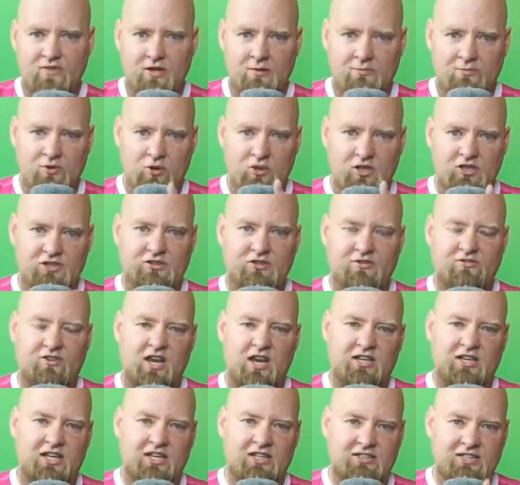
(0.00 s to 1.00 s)
Było
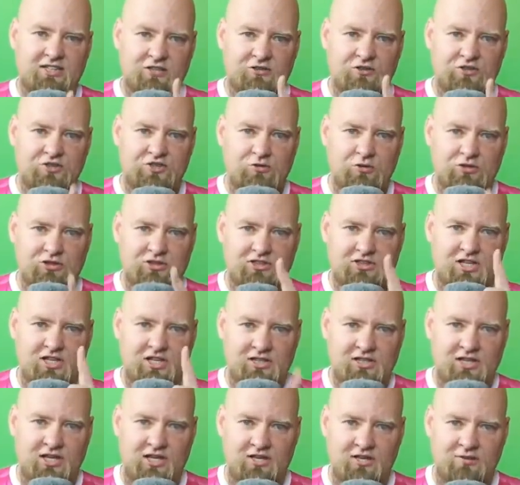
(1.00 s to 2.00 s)
losowanie i zakończyło się
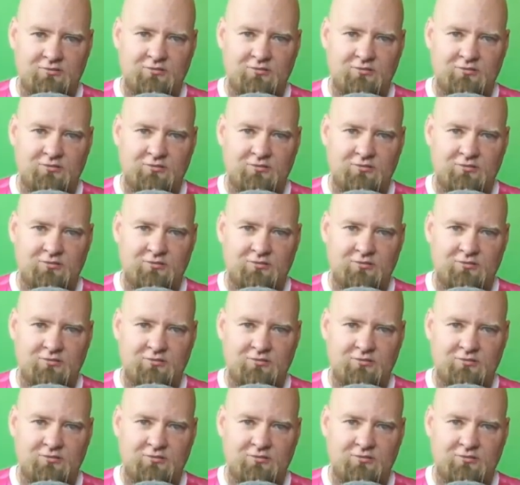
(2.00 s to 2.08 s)
skandalem.